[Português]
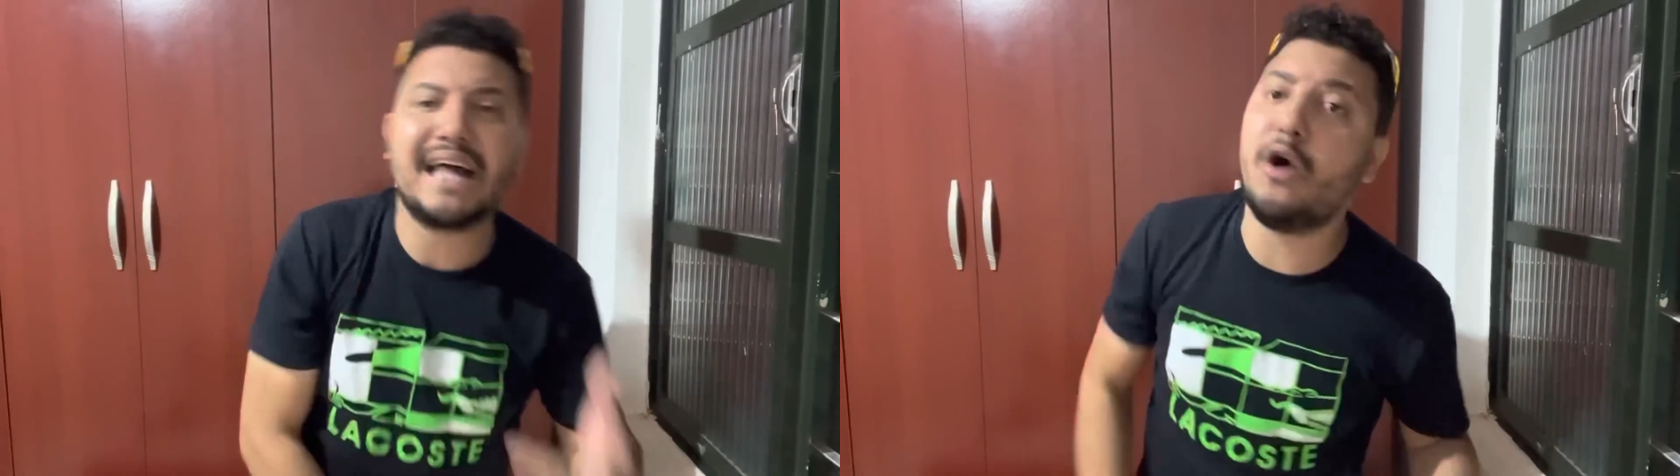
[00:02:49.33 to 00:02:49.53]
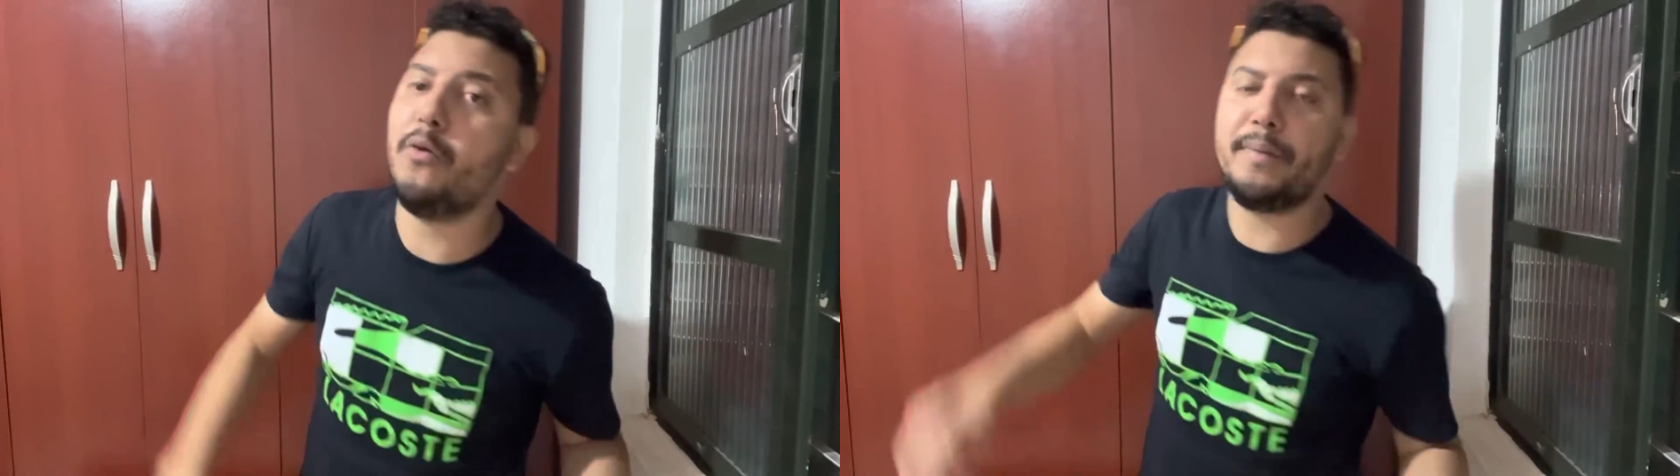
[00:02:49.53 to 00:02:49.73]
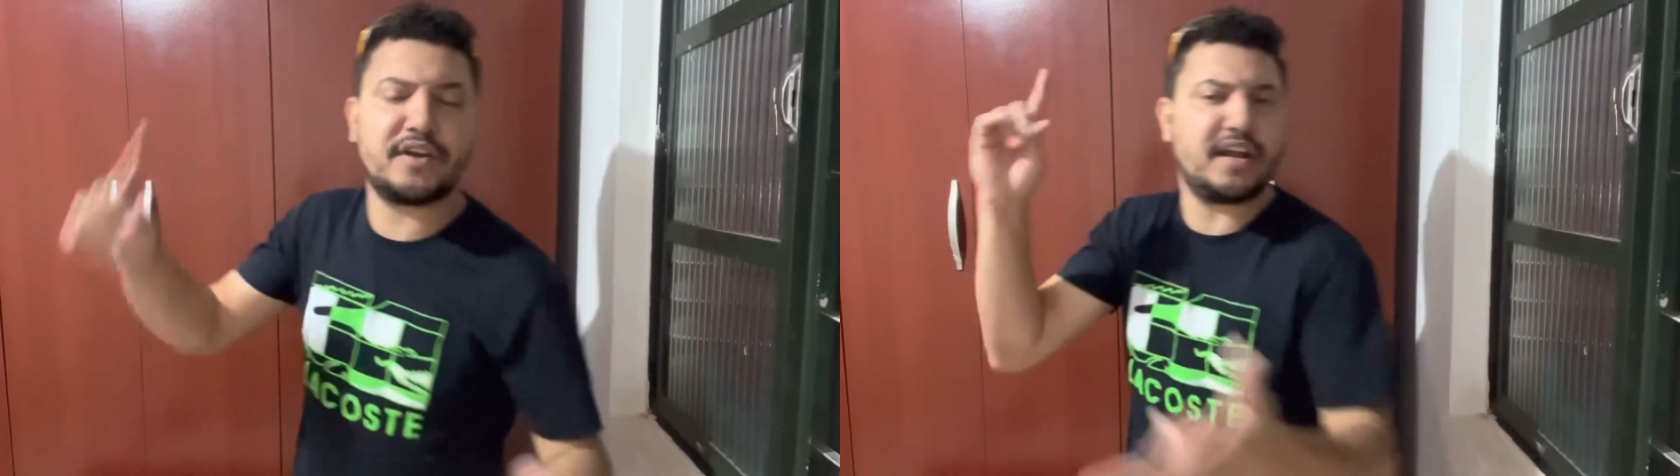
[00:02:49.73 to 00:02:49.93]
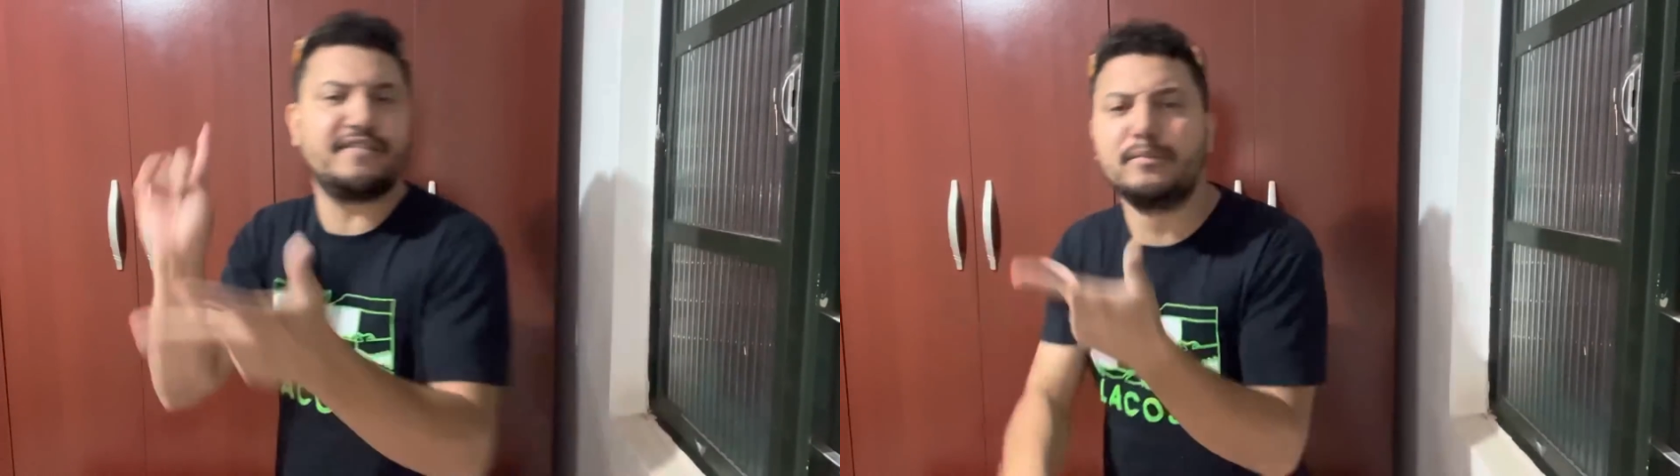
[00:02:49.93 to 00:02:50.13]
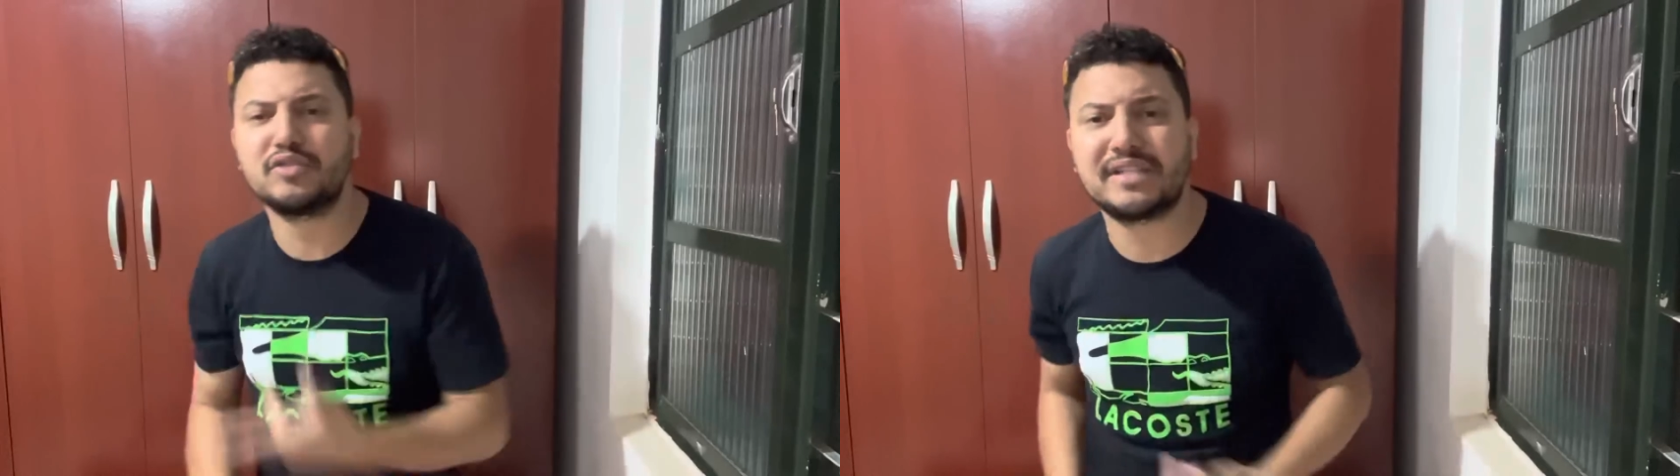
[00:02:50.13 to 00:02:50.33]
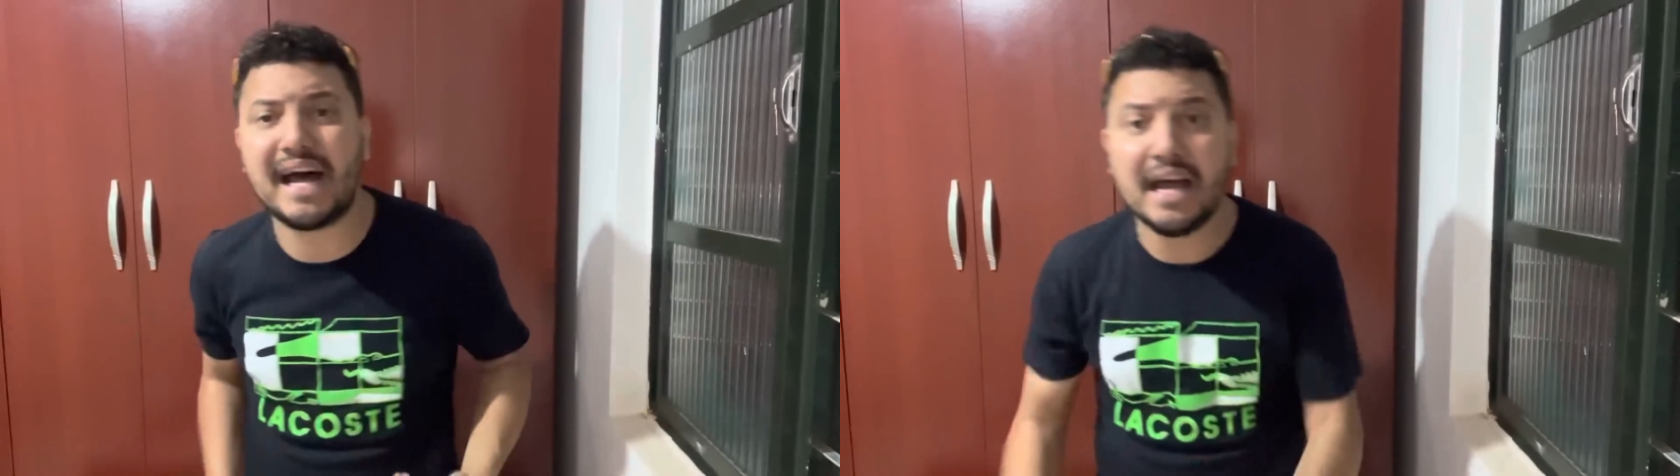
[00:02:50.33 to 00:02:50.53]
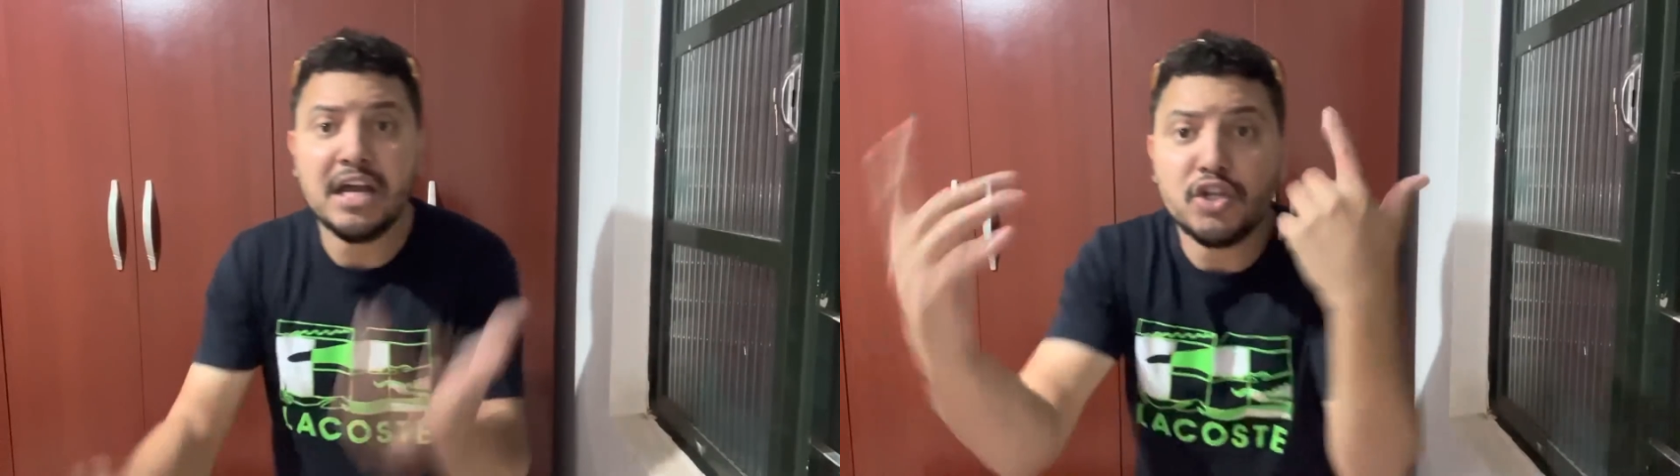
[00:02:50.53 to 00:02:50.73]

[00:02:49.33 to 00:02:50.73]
a roupa que nós vamos usar,